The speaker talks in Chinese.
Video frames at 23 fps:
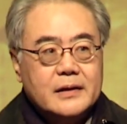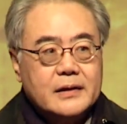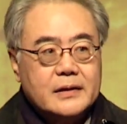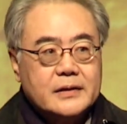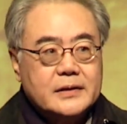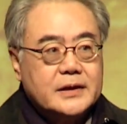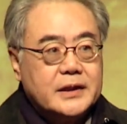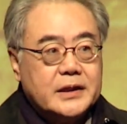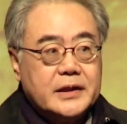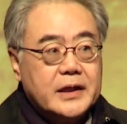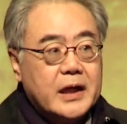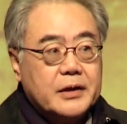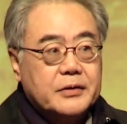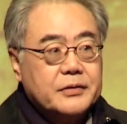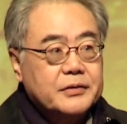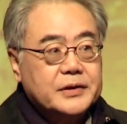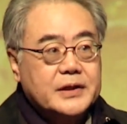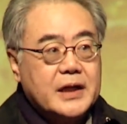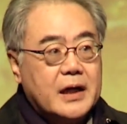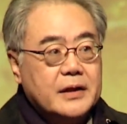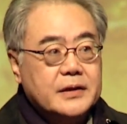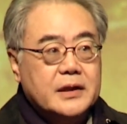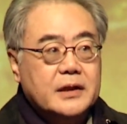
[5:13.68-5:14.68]
几年都
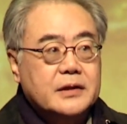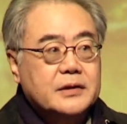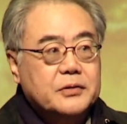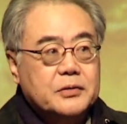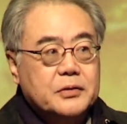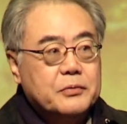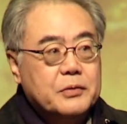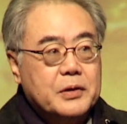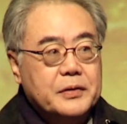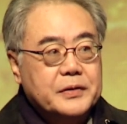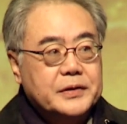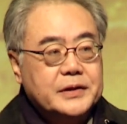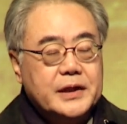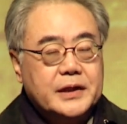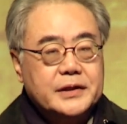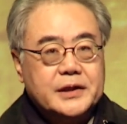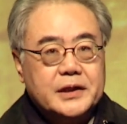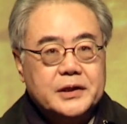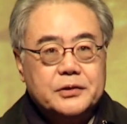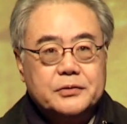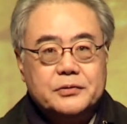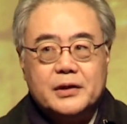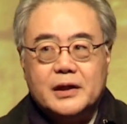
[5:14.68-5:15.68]
这样，你去问这些
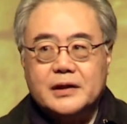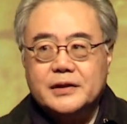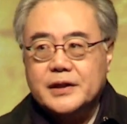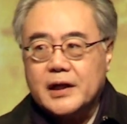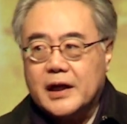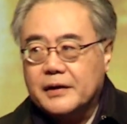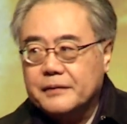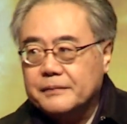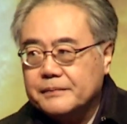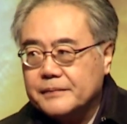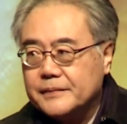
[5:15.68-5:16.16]
经济学家，